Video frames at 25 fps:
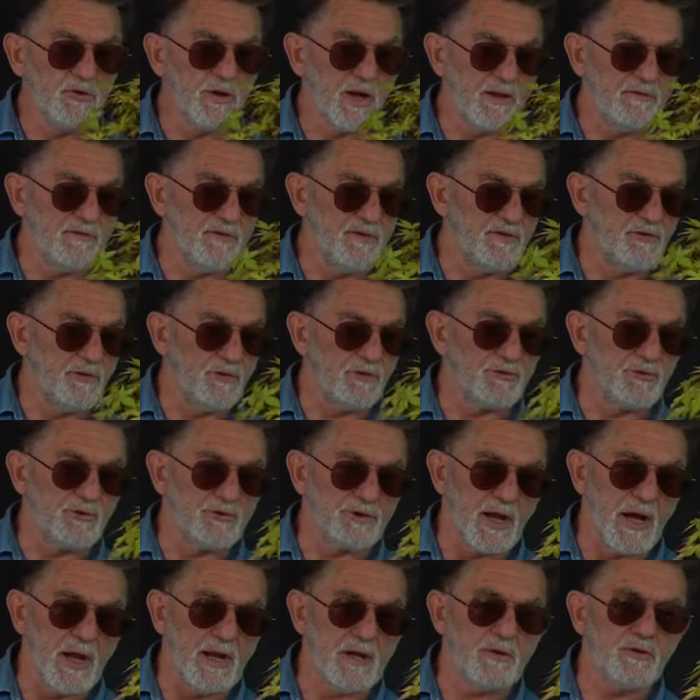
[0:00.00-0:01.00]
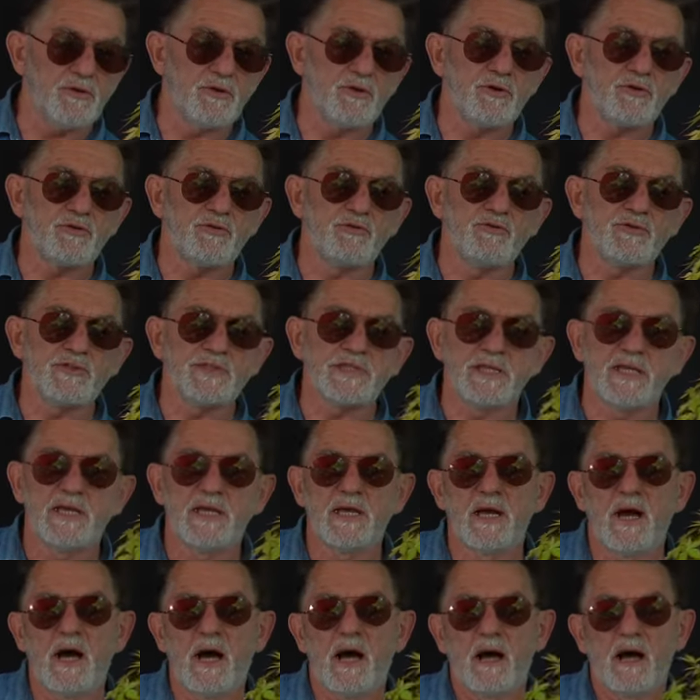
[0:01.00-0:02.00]
une révision totale de tout ce
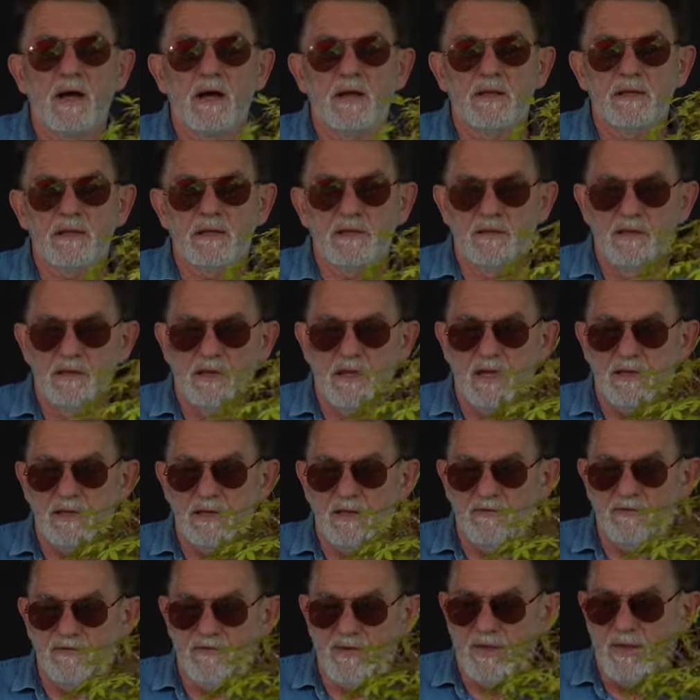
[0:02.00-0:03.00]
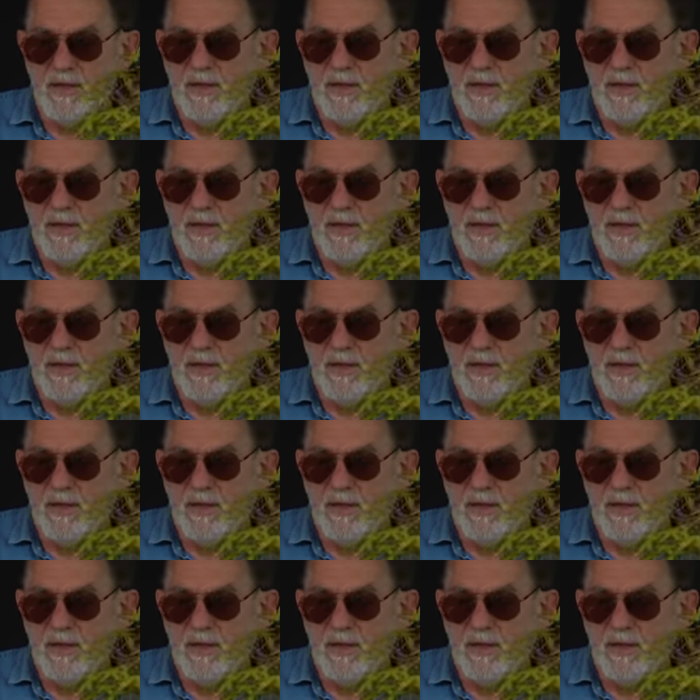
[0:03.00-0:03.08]
qui a été fait.